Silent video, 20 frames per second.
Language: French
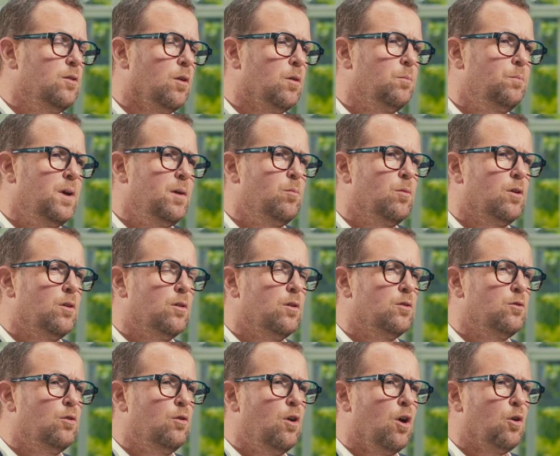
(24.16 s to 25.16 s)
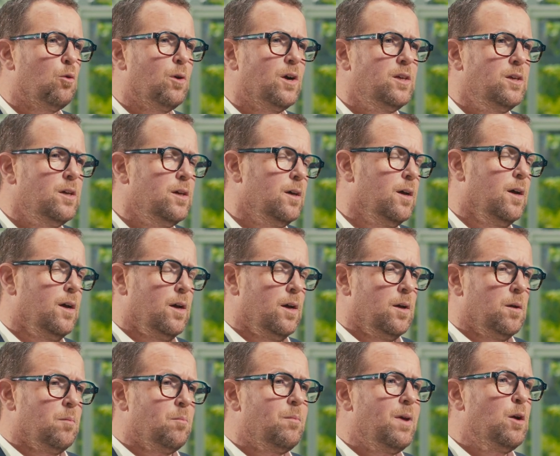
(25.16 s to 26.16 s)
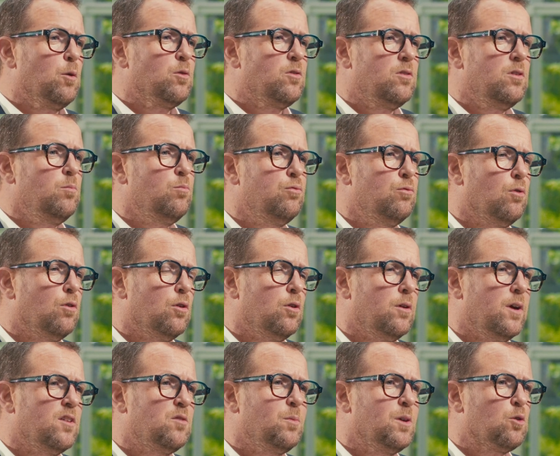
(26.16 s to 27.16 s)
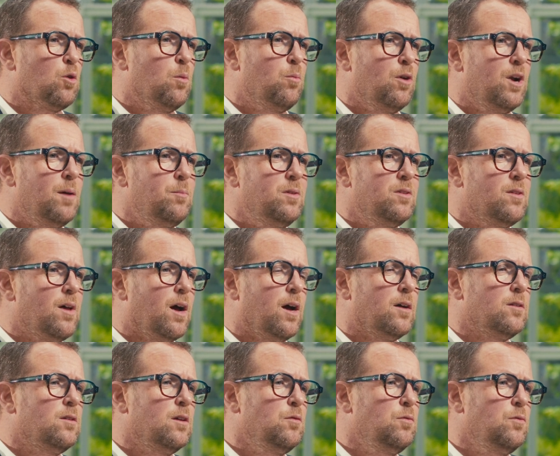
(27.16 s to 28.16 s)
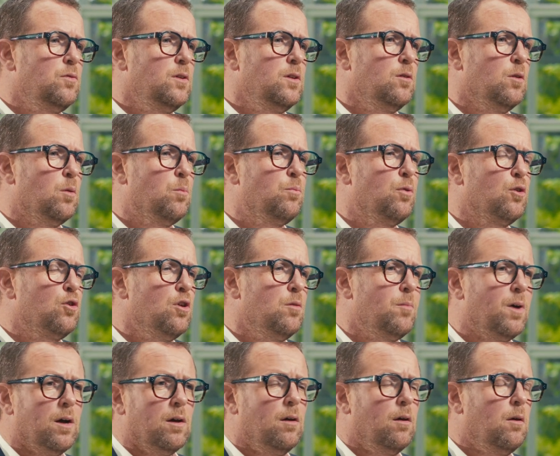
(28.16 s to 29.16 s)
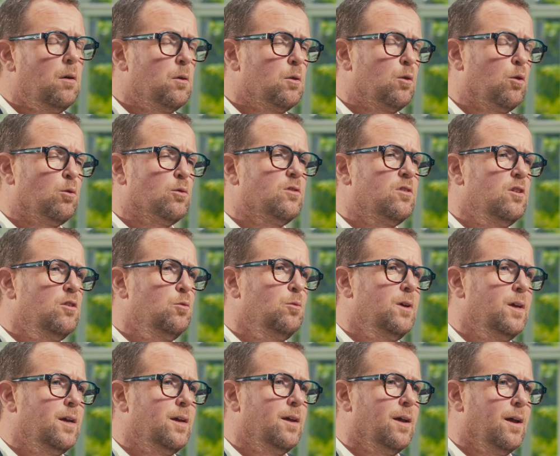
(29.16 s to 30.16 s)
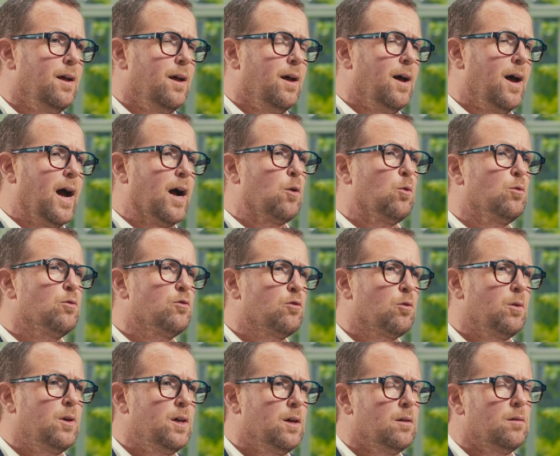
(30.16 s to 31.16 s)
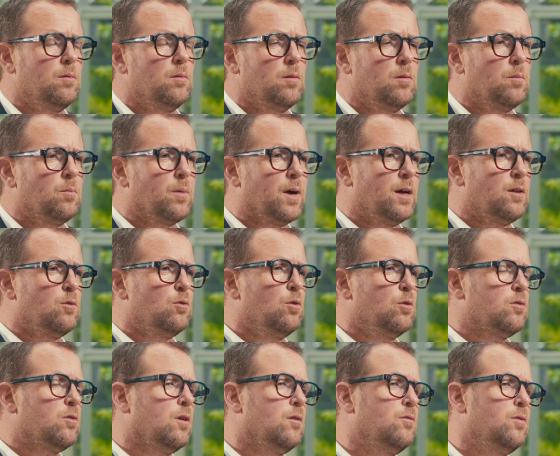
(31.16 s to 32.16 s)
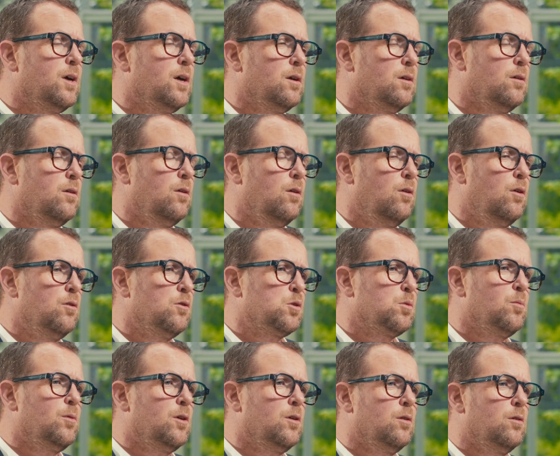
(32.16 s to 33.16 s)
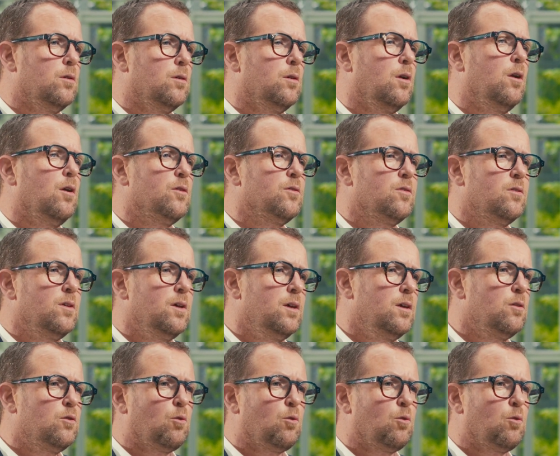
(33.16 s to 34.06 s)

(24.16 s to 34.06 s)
dans le paiement de leur loyer, mais aussi pour S Métropole Habitat un défi peu commun, continuer à construire près 220 euh, logements euh, lancés,